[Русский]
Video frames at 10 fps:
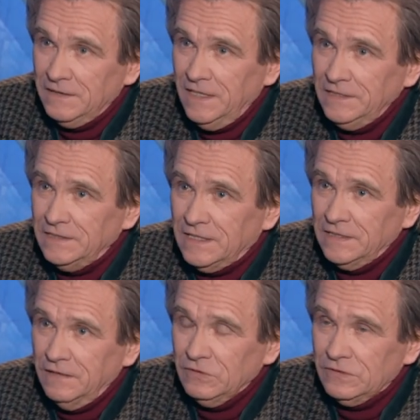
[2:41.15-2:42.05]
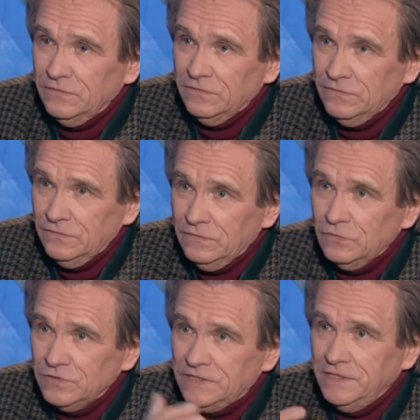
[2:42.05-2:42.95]
Знаете, когда вот в
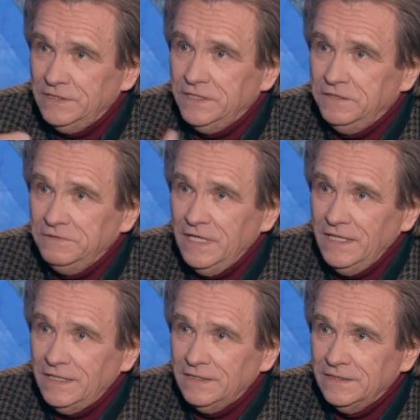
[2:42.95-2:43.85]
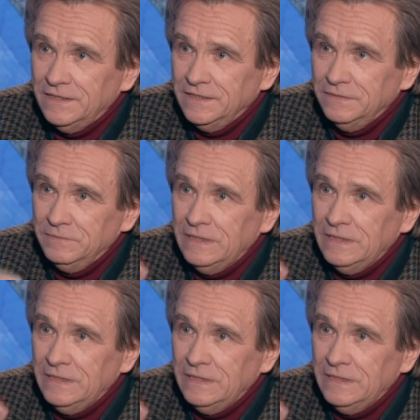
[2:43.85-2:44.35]
русских деревнях э,